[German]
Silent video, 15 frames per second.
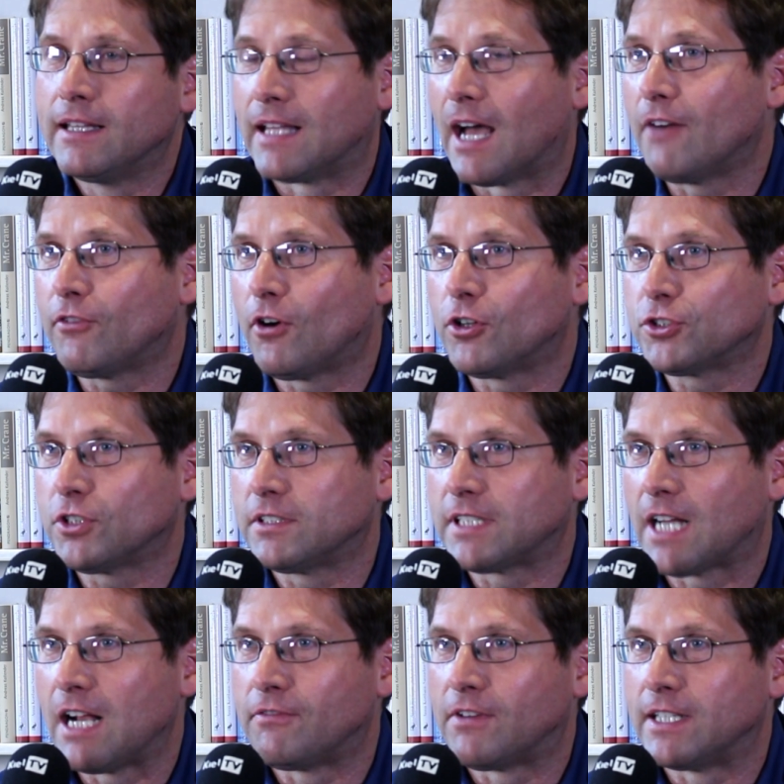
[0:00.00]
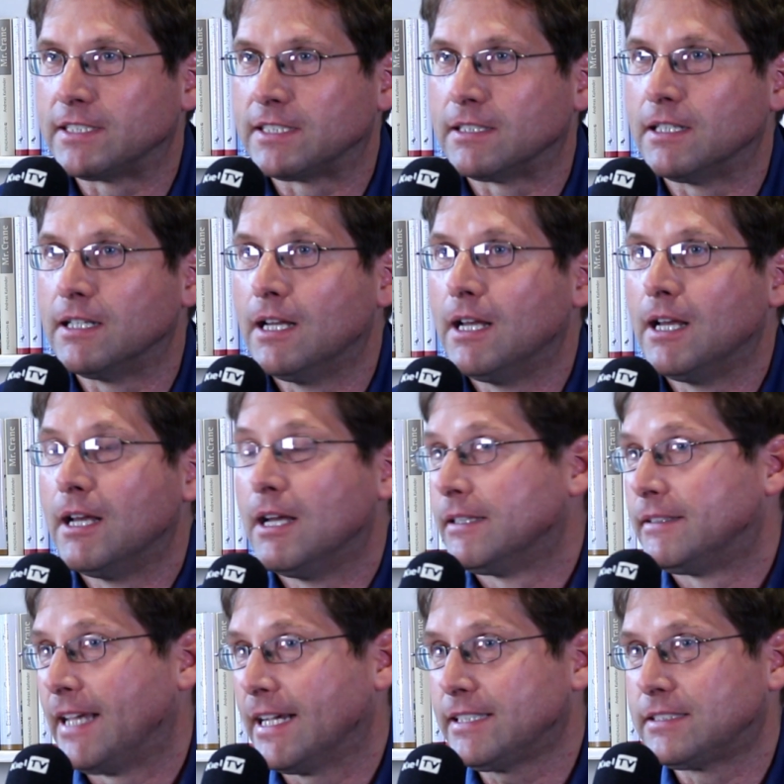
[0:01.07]
darf auch schon teilweise
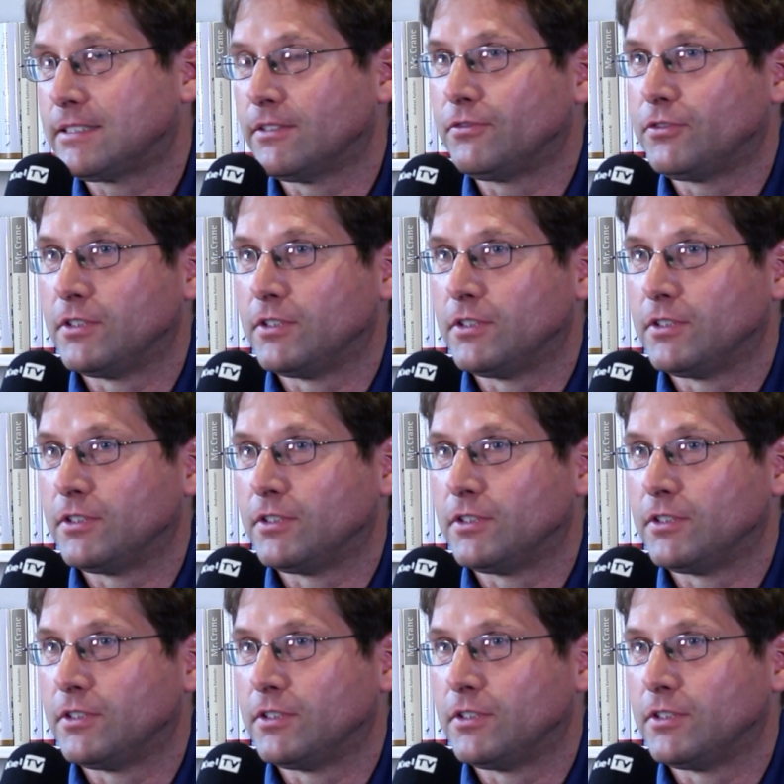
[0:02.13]
Texte